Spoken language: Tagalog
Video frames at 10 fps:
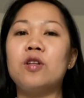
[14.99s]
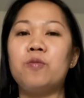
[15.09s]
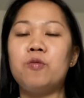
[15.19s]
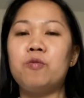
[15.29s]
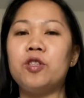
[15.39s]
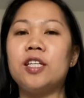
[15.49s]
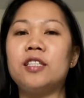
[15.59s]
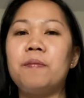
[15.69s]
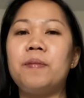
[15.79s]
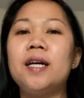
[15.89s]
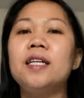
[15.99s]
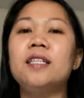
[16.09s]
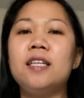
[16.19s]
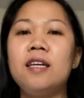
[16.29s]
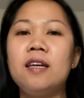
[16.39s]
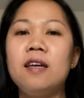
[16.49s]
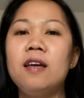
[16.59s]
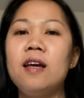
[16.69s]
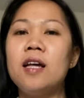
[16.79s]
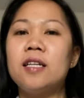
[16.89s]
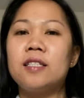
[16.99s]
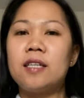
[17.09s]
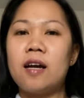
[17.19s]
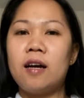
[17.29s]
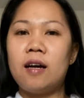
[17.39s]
na pumupunta sa party, sa